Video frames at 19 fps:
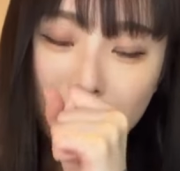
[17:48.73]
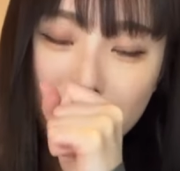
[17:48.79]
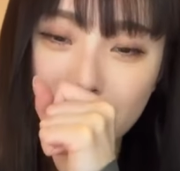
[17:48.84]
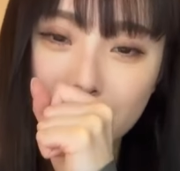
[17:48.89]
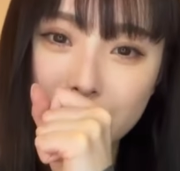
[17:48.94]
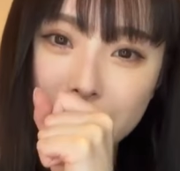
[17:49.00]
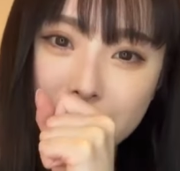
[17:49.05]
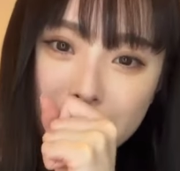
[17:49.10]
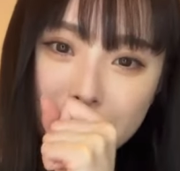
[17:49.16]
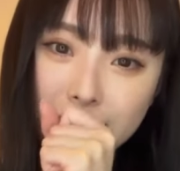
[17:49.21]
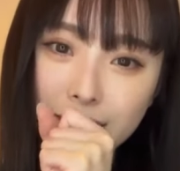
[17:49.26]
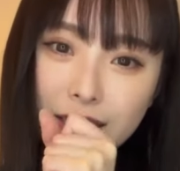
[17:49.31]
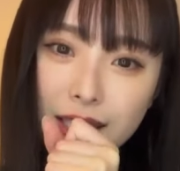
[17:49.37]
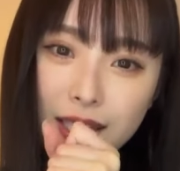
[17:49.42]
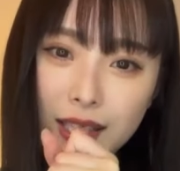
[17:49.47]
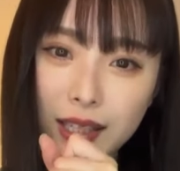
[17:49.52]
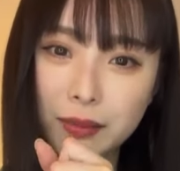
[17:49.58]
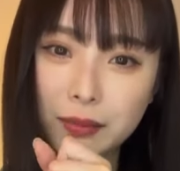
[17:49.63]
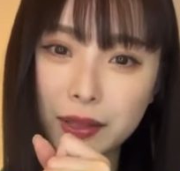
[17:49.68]
なんか1話
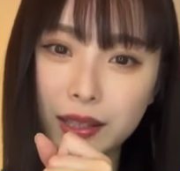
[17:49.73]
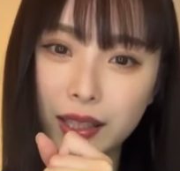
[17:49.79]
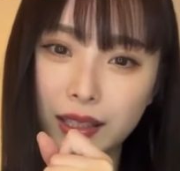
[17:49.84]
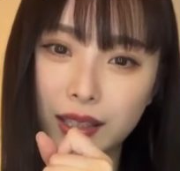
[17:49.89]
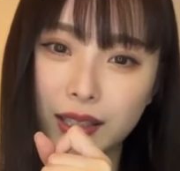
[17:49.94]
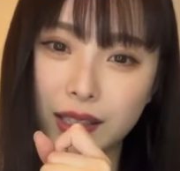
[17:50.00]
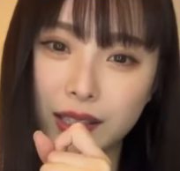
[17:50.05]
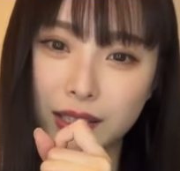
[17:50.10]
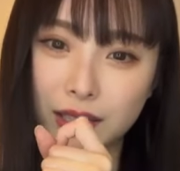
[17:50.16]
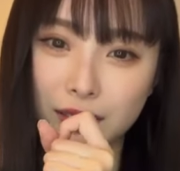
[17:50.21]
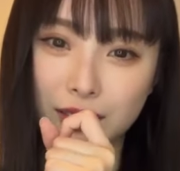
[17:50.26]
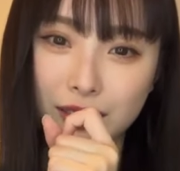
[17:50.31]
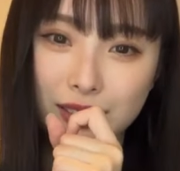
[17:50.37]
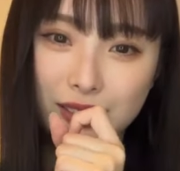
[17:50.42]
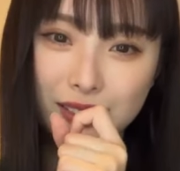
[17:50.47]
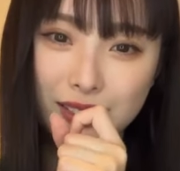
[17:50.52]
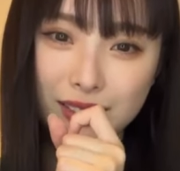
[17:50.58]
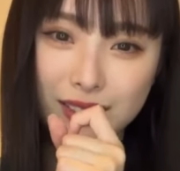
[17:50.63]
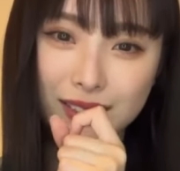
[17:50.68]
だけ見た気がす
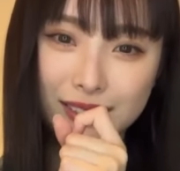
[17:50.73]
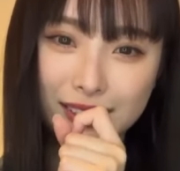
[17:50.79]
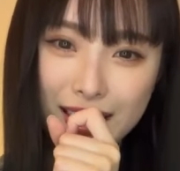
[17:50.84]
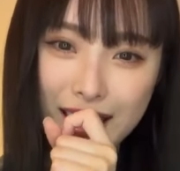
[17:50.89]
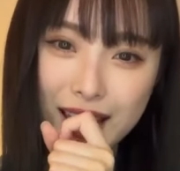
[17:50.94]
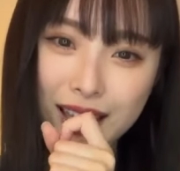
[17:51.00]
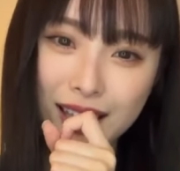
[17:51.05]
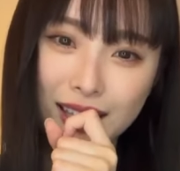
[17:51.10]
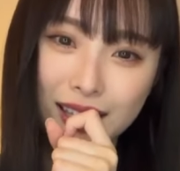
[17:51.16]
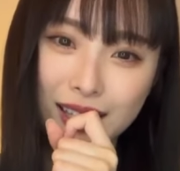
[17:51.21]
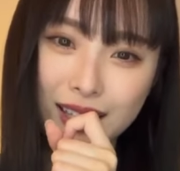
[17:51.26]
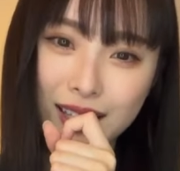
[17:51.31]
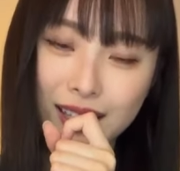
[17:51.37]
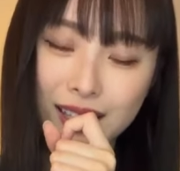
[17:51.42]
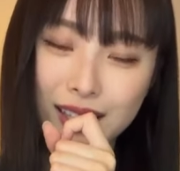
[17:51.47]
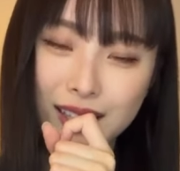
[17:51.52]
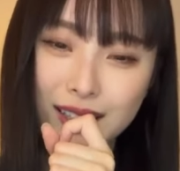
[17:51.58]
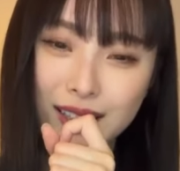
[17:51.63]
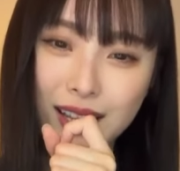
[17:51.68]
るで
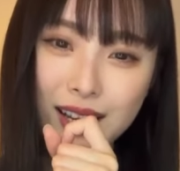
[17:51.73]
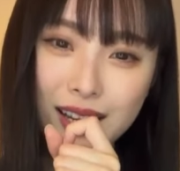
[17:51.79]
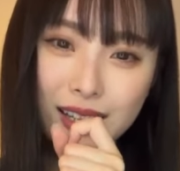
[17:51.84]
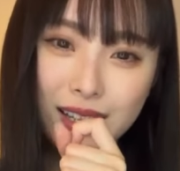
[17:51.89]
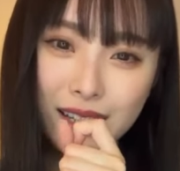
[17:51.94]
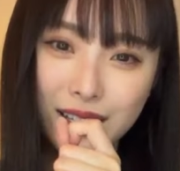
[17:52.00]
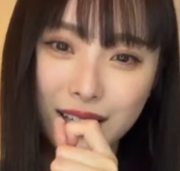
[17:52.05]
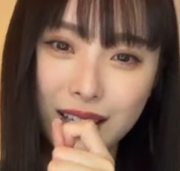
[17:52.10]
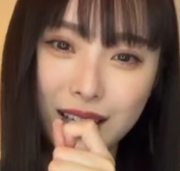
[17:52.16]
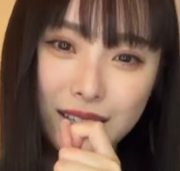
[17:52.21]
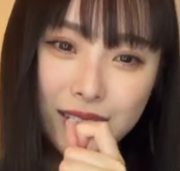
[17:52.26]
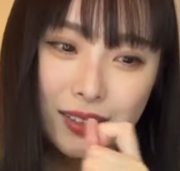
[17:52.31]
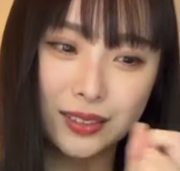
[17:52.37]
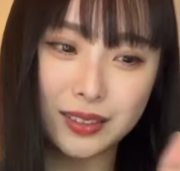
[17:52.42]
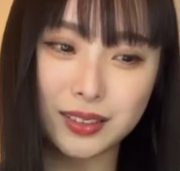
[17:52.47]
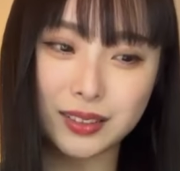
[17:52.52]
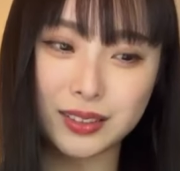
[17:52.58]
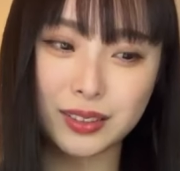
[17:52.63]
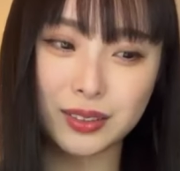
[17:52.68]
なんか結
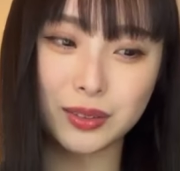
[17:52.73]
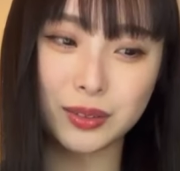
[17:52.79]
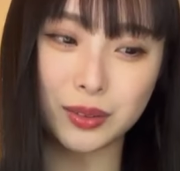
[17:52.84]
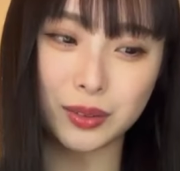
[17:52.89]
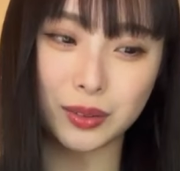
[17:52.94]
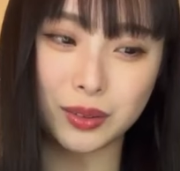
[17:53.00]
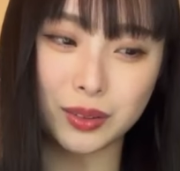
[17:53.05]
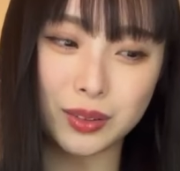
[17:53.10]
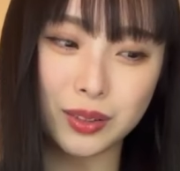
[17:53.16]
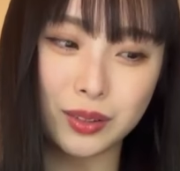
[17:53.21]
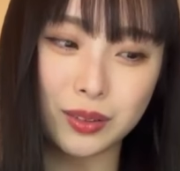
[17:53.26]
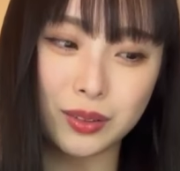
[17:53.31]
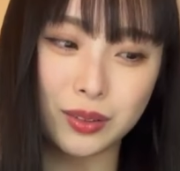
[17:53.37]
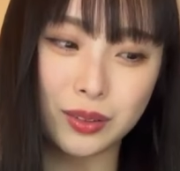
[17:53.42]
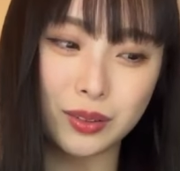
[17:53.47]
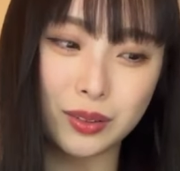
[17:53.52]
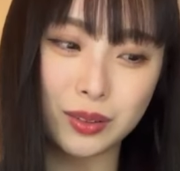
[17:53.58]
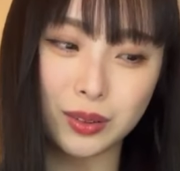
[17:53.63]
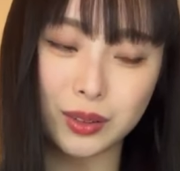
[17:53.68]
局ちょっとそ
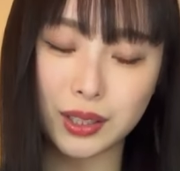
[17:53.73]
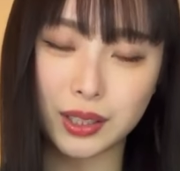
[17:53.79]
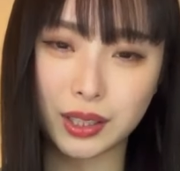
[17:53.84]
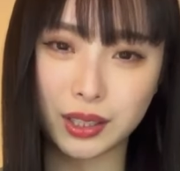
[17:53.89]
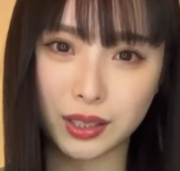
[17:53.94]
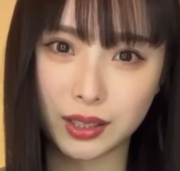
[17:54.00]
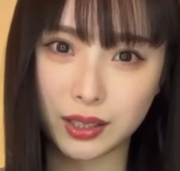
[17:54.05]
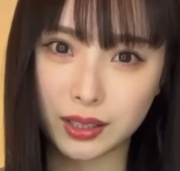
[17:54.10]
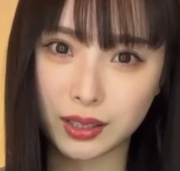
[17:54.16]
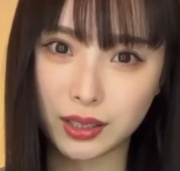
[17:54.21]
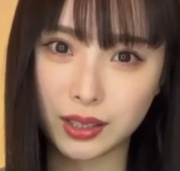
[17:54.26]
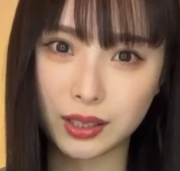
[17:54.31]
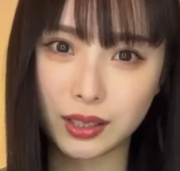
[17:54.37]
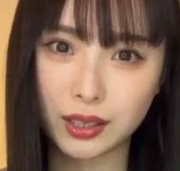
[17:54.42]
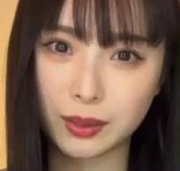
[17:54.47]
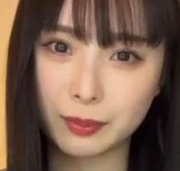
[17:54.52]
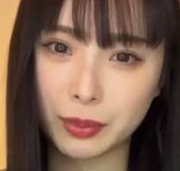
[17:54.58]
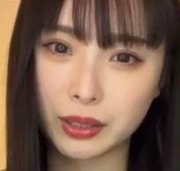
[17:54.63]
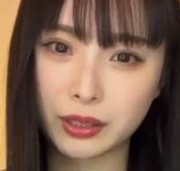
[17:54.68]
の時
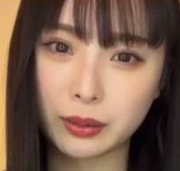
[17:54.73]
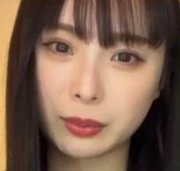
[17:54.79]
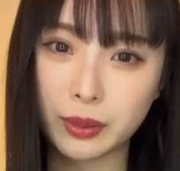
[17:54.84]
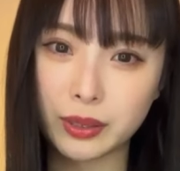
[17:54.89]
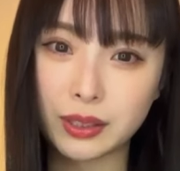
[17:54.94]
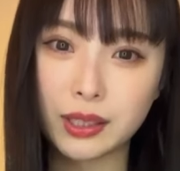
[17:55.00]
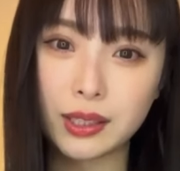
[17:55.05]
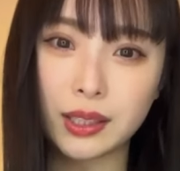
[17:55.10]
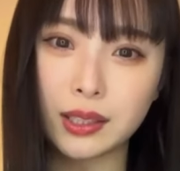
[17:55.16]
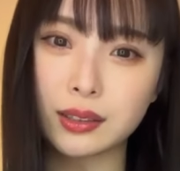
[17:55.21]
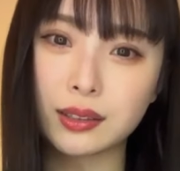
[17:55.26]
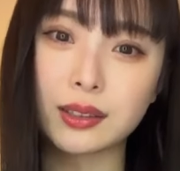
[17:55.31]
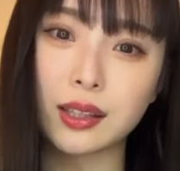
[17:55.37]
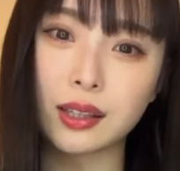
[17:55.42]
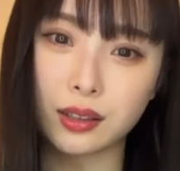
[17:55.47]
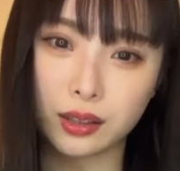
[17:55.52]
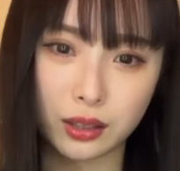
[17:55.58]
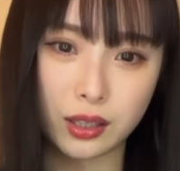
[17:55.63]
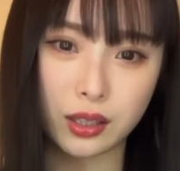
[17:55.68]
バタバタ
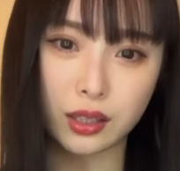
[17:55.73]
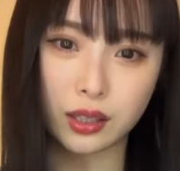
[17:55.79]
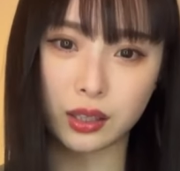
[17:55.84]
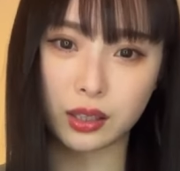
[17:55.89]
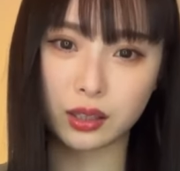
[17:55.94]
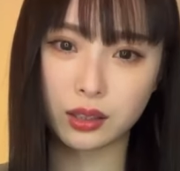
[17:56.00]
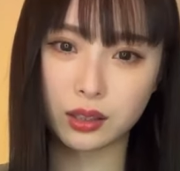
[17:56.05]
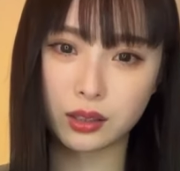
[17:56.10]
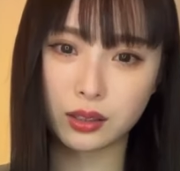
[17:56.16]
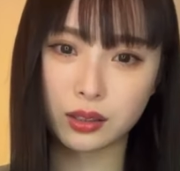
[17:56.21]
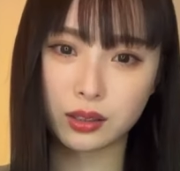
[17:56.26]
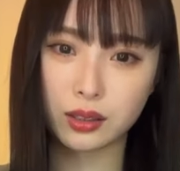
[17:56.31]
だったんで